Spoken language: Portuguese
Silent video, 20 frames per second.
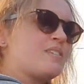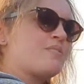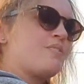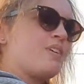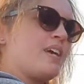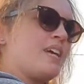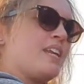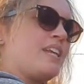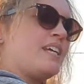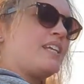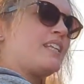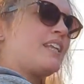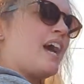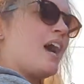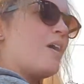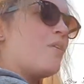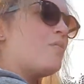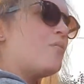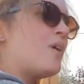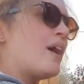verem,
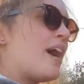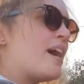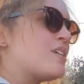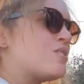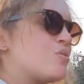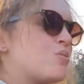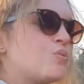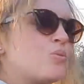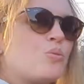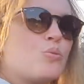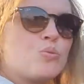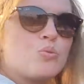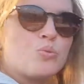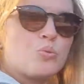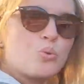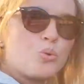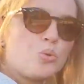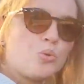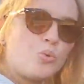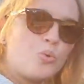tá? O resto,
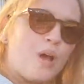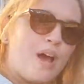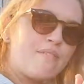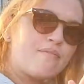tudo